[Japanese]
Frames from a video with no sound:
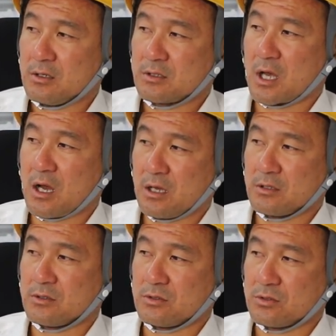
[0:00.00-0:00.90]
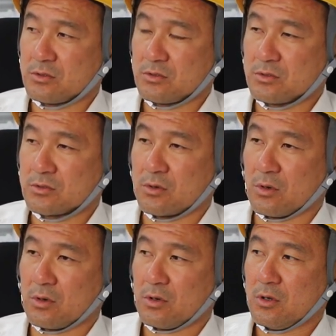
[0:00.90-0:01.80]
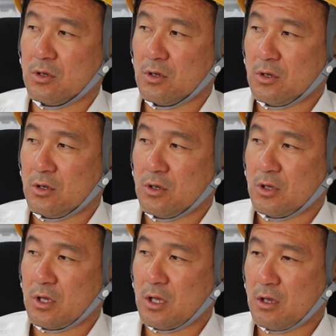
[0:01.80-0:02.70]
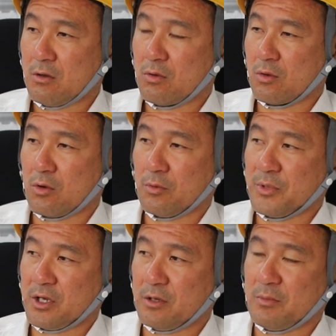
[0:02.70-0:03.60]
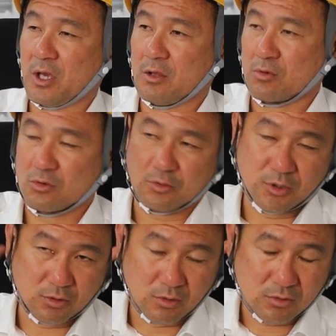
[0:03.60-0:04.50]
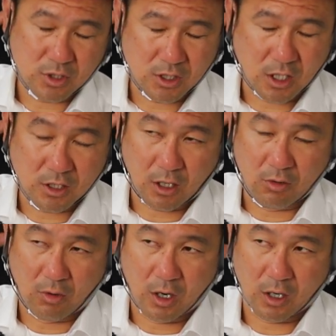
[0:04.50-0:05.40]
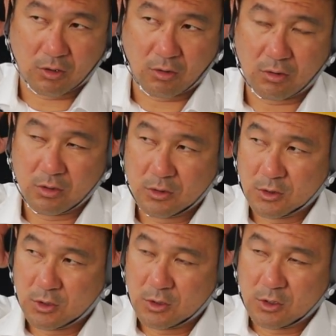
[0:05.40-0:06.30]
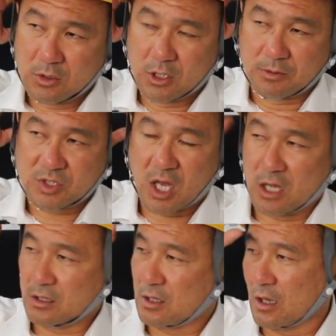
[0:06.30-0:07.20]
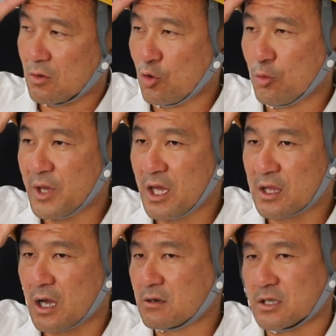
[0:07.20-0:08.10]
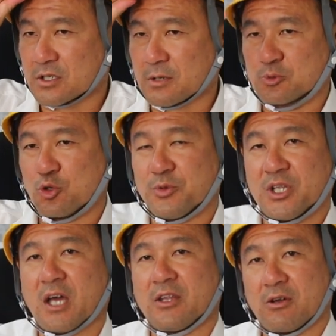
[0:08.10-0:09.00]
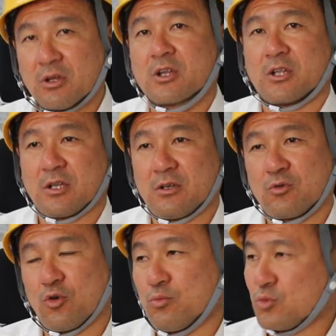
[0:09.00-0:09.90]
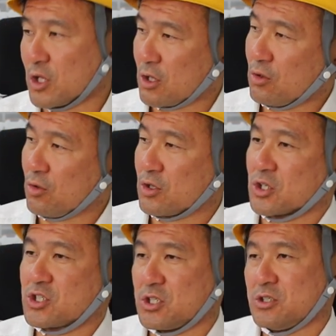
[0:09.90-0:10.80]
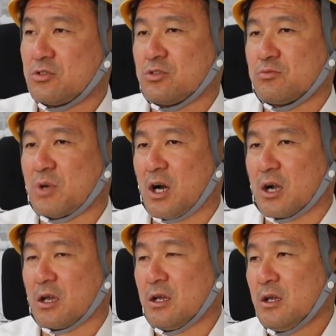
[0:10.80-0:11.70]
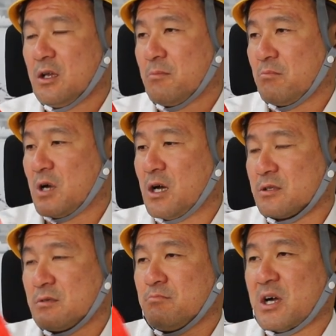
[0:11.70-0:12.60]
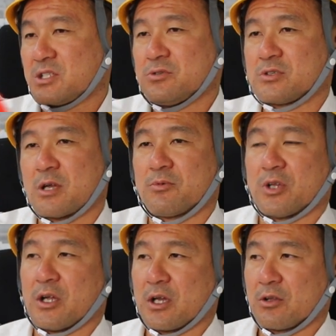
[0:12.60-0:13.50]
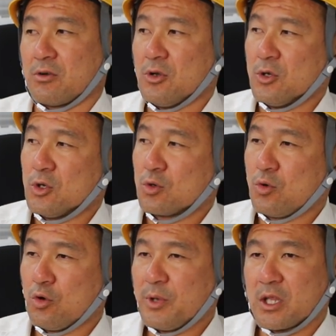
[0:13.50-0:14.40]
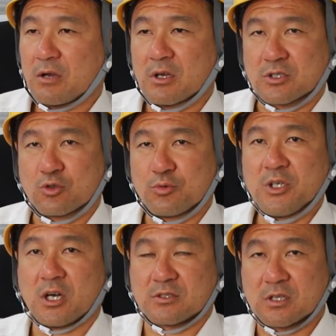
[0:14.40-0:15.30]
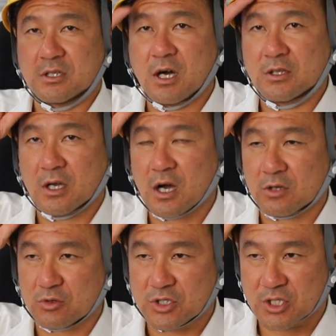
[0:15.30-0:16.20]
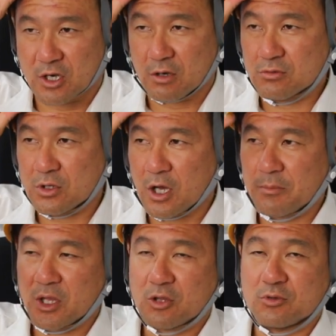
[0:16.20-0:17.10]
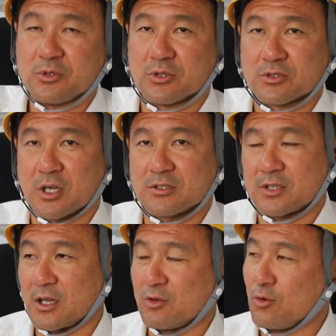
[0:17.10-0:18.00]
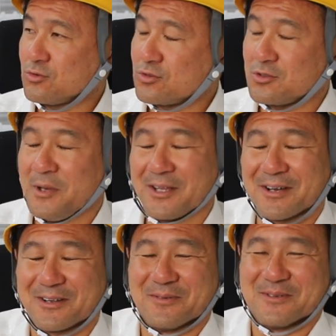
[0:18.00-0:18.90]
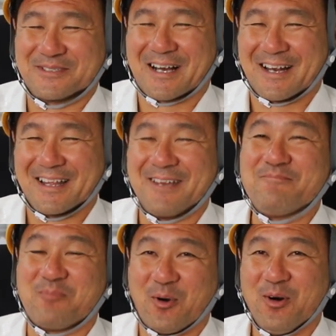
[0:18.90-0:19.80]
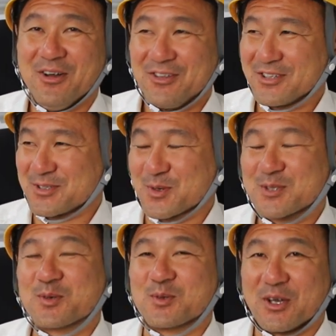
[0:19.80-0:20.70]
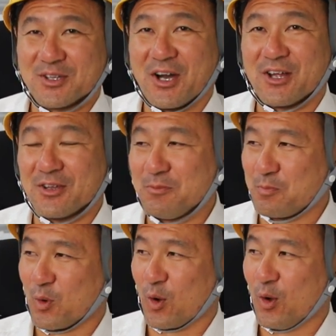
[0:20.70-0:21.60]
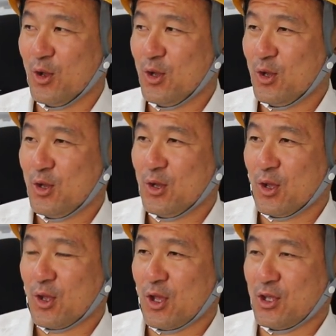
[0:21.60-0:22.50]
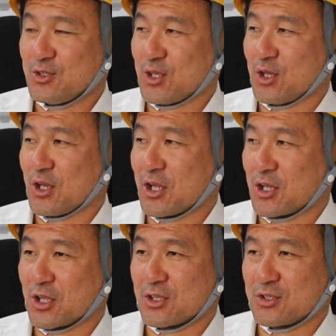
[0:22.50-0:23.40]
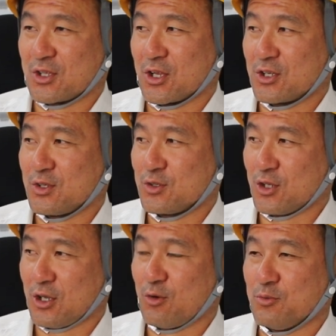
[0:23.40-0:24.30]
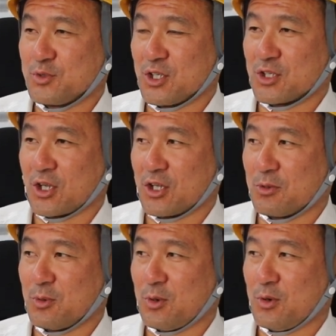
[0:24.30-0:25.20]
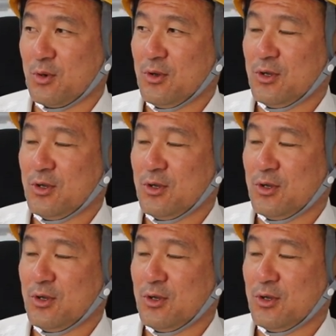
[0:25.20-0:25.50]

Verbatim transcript: 35平方ミリメートル伸びるのなななんかよくわからんけどでも3.5メーターぐらいしか多分伸びないんだよねだってだってようってシーリングまああれまあ、増し打ちだもんであれだけど、5メーターぐらいしか伸びんはずなんだ、あんなカートリッジなんか。ほんで、何メーター伸びるんですかって言ったら、40メーターぐらい伸びるって言ったから、1本。だってそれはそうだよね。あ1本、編成だなんだって言ったら、ね、ホームセンターでも、